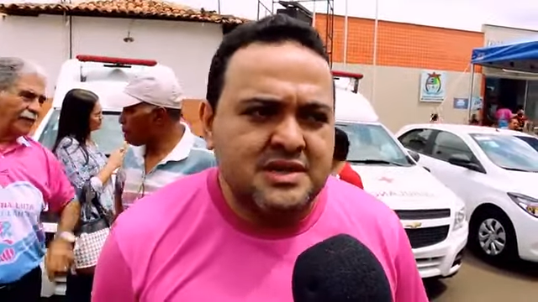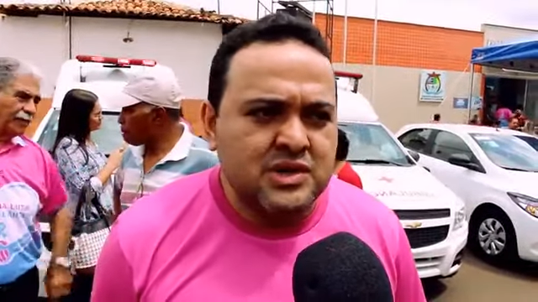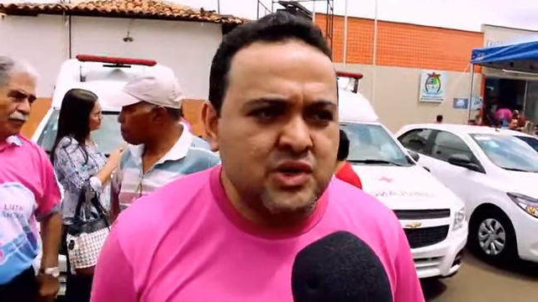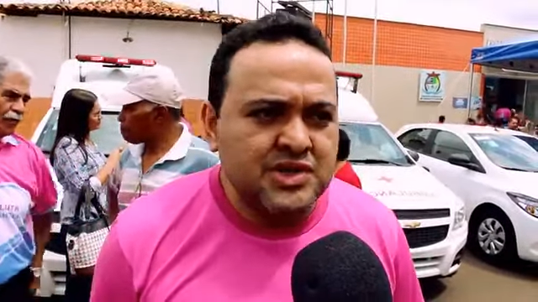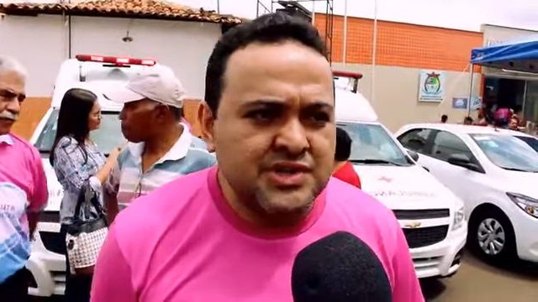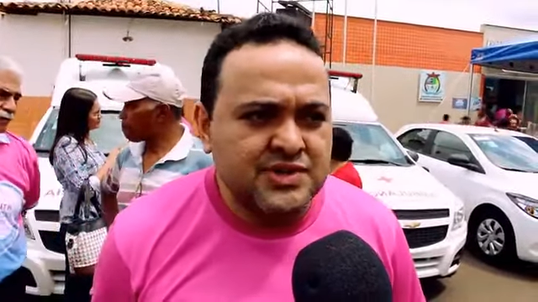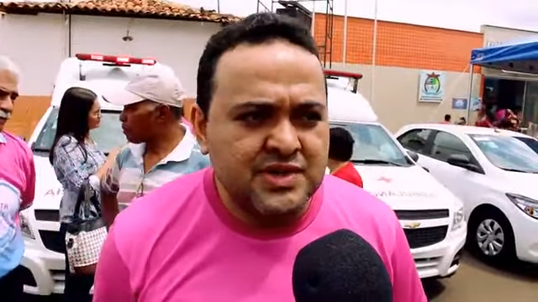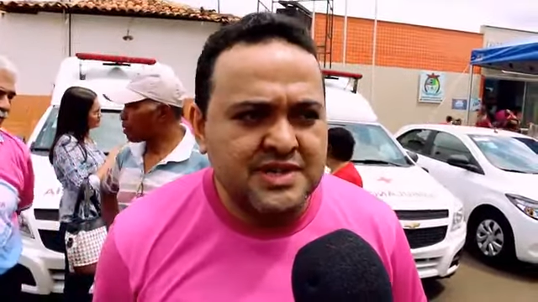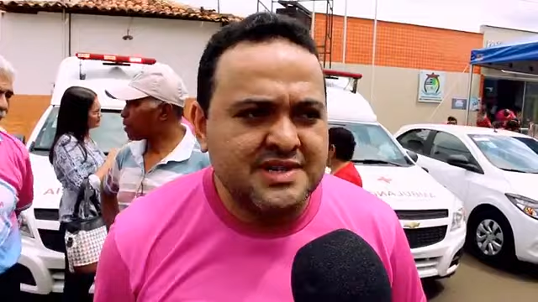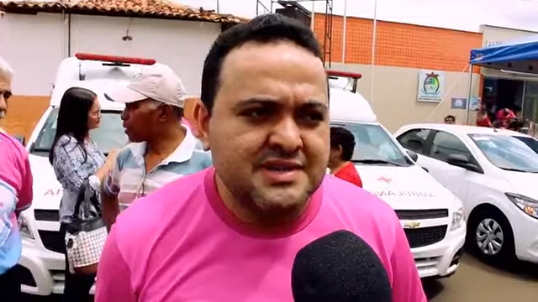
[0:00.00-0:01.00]
em
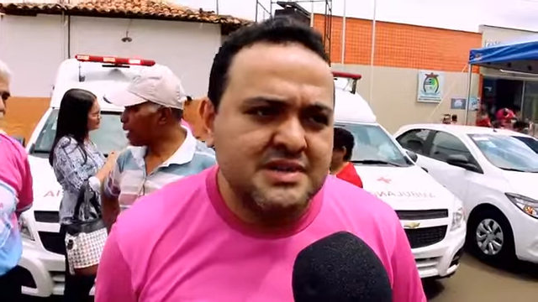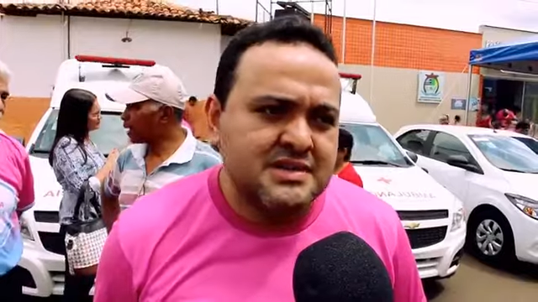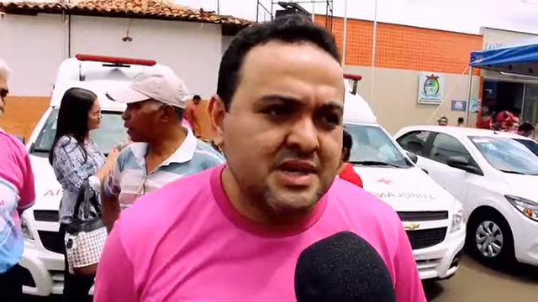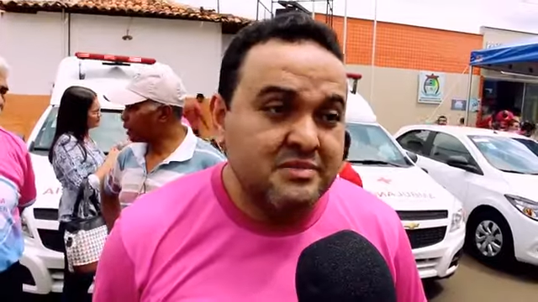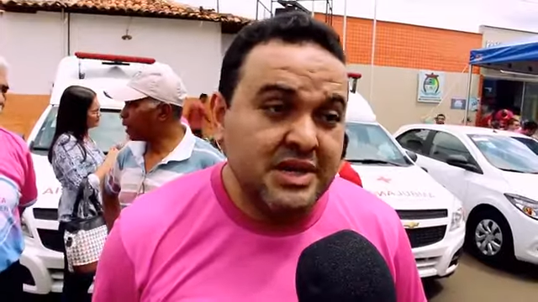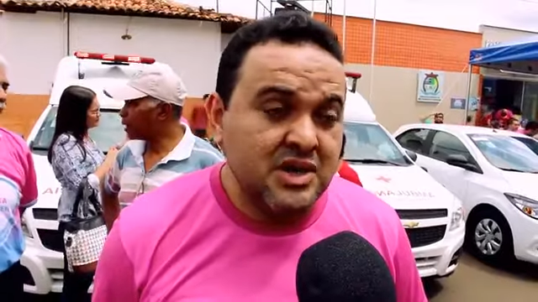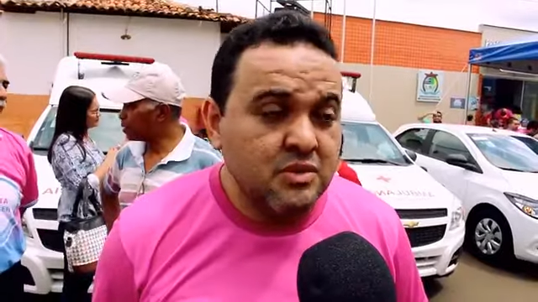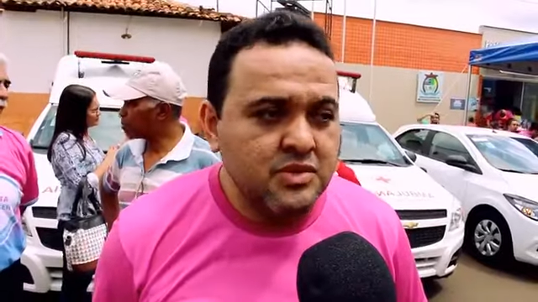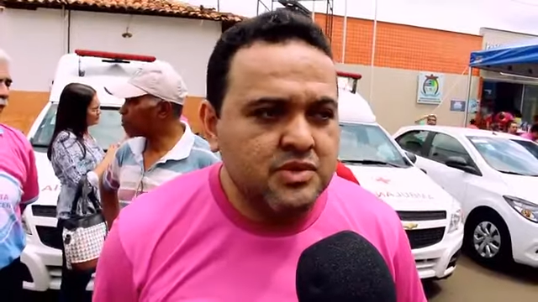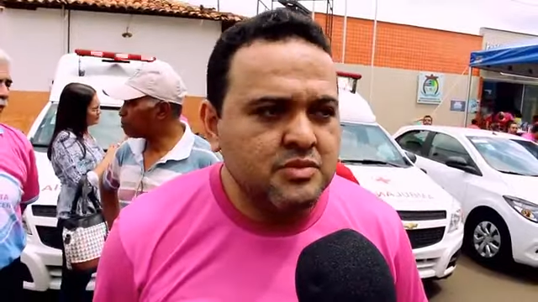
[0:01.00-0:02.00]
condições também
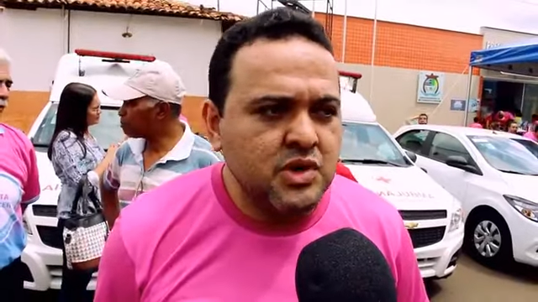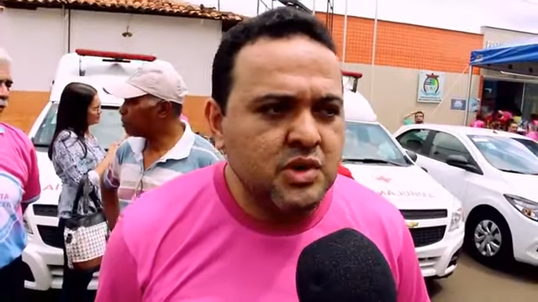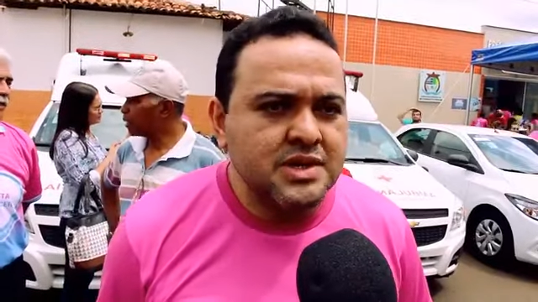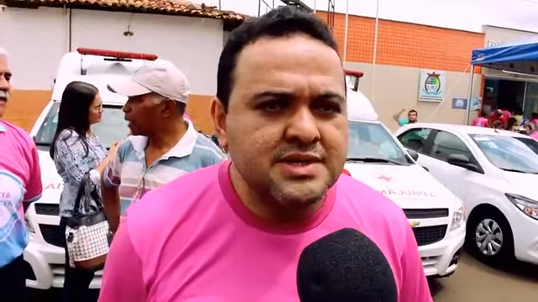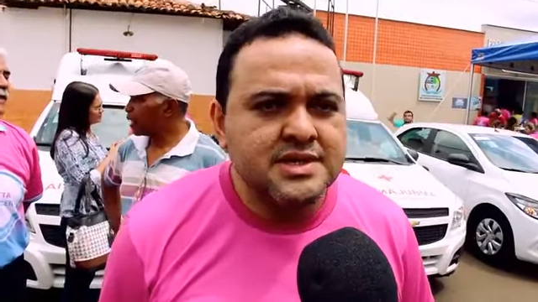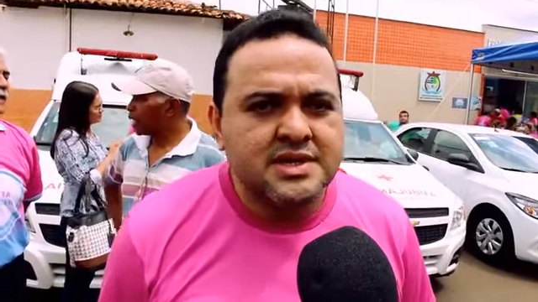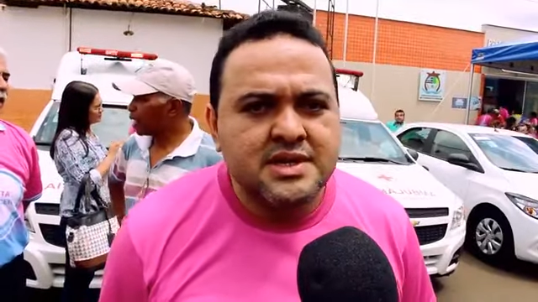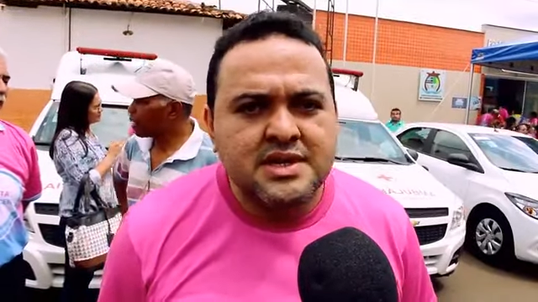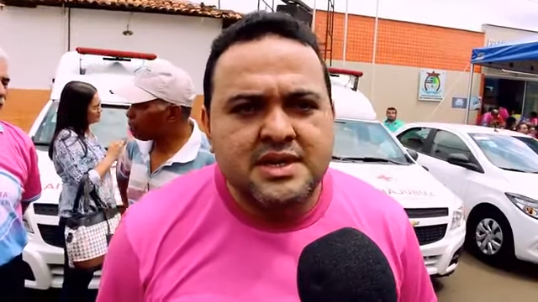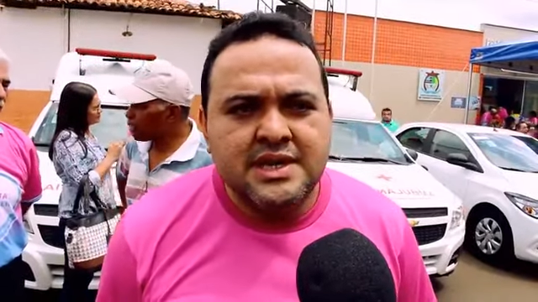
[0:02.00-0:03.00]
não muito boas.
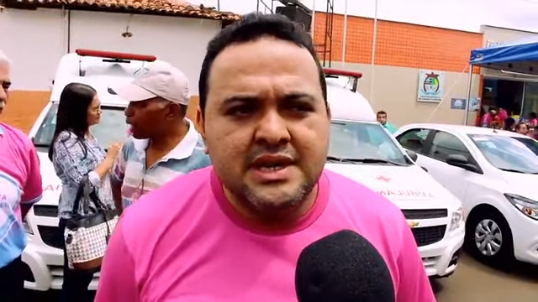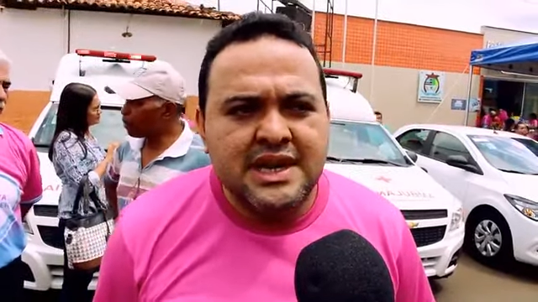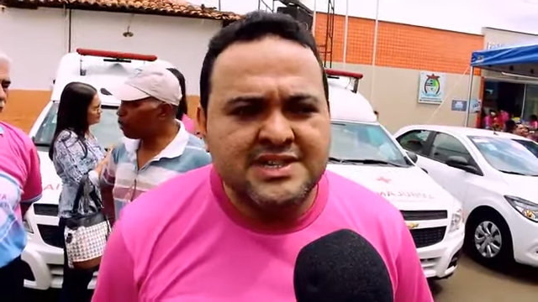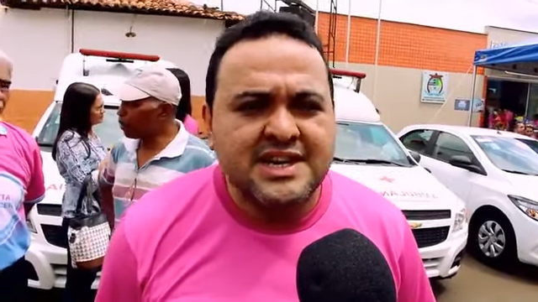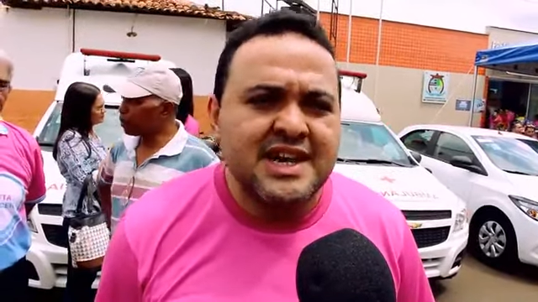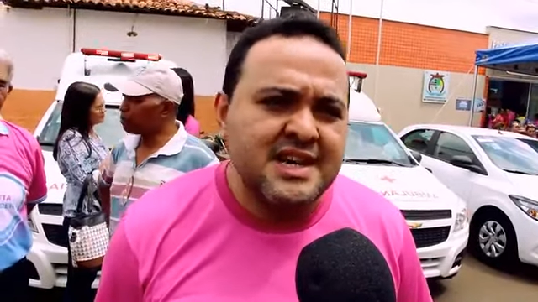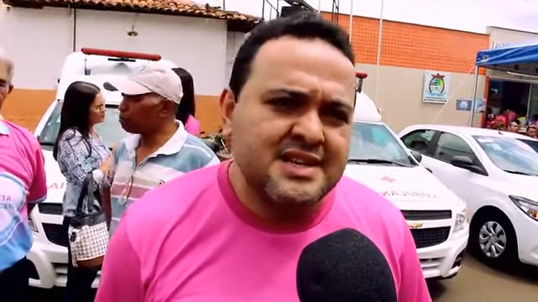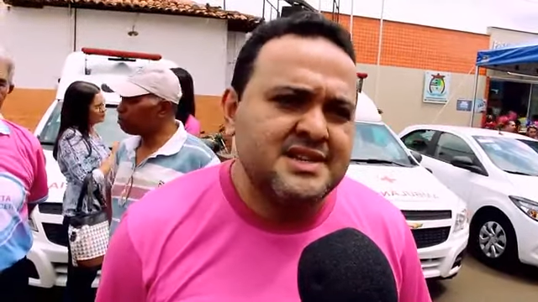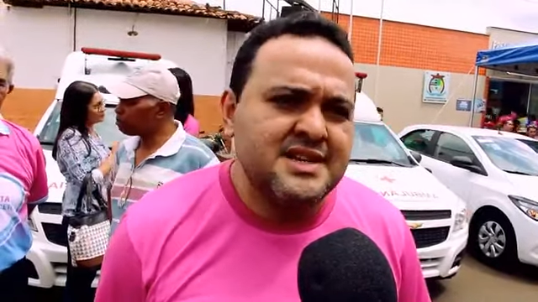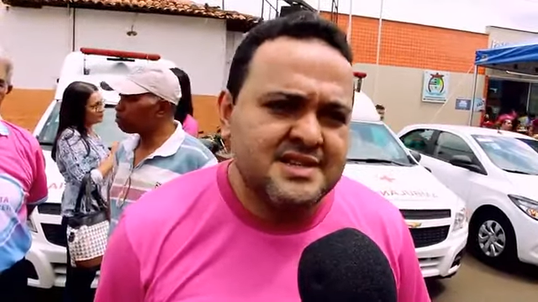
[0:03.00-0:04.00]
E a
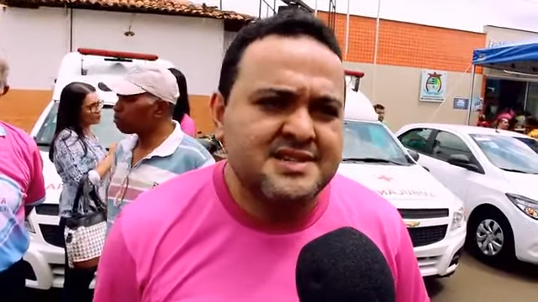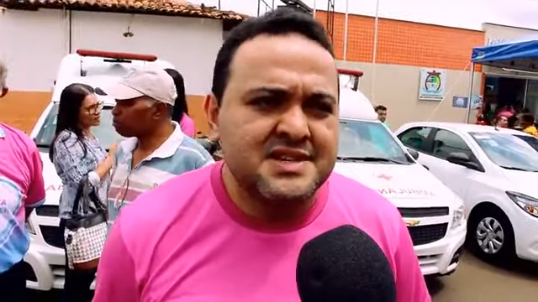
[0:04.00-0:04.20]
chegada dessas